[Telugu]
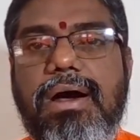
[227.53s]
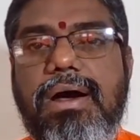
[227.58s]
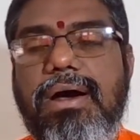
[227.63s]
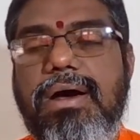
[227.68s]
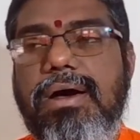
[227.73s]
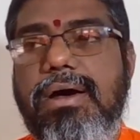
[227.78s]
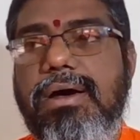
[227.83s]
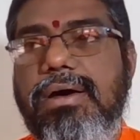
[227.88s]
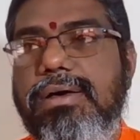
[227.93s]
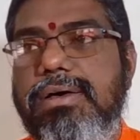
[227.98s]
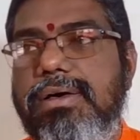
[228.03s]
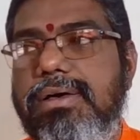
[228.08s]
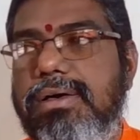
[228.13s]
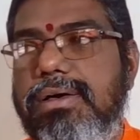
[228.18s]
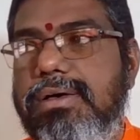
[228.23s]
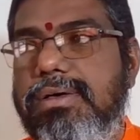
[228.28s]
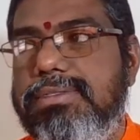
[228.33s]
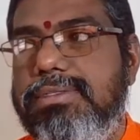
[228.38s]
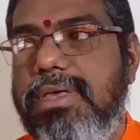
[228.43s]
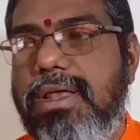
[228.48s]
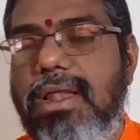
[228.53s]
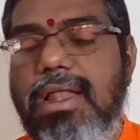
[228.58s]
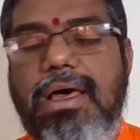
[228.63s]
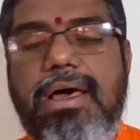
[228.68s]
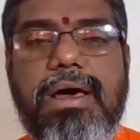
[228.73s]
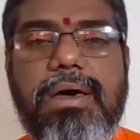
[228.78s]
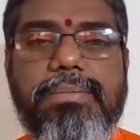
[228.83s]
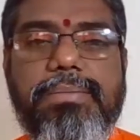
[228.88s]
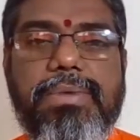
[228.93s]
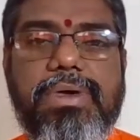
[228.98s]
ఆ
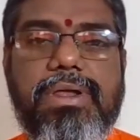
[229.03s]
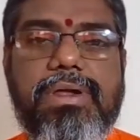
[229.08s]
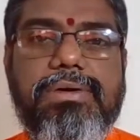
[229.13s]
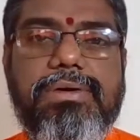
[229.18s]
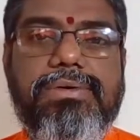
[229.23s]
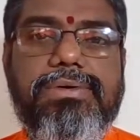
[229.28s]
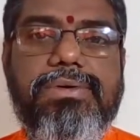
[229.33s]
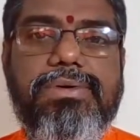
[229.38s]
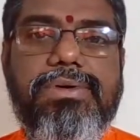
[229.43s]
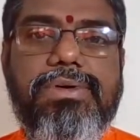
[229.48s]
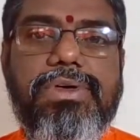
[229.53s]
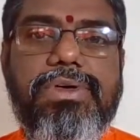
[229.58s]
సలహా మేరకు